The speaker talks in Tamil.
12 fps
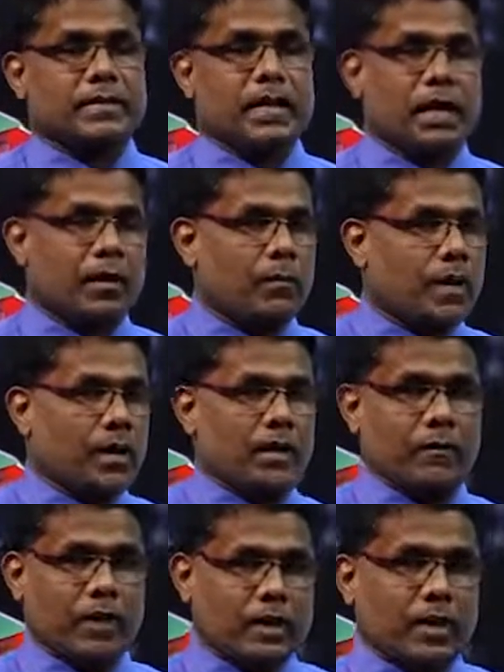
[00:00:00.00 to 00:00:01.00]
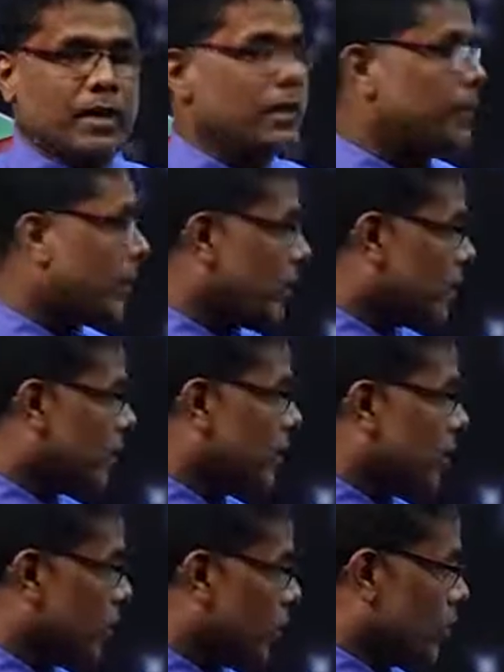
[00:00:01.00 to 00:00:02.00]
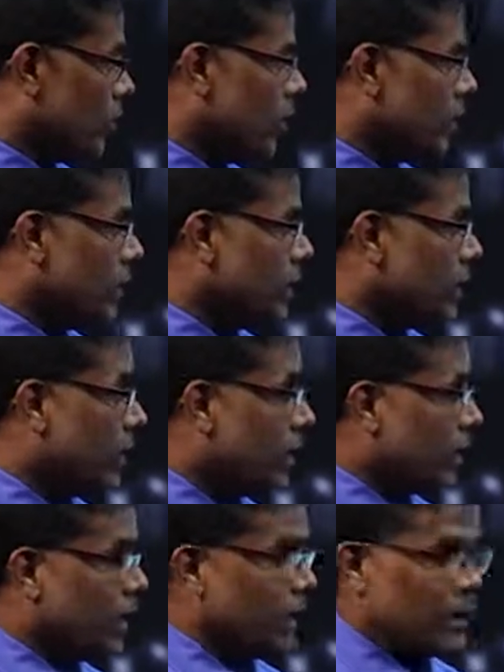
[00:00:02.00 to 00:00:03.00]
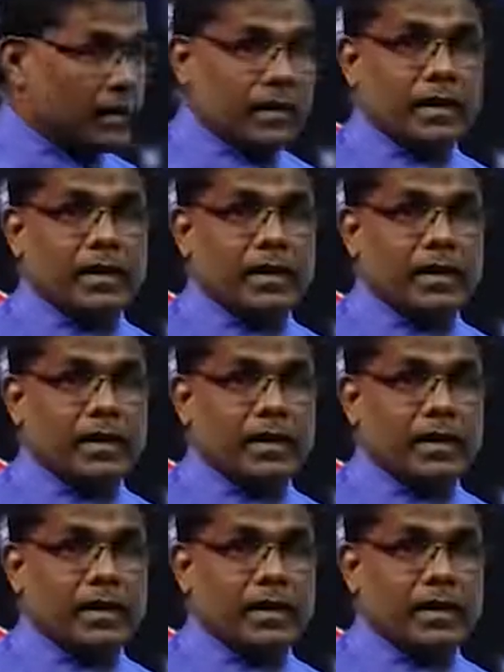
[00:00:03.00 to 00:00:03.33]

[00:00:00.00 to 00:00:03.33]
சஹாபாக்கின் வரலாறை படிக்கின்ற போது இங்கே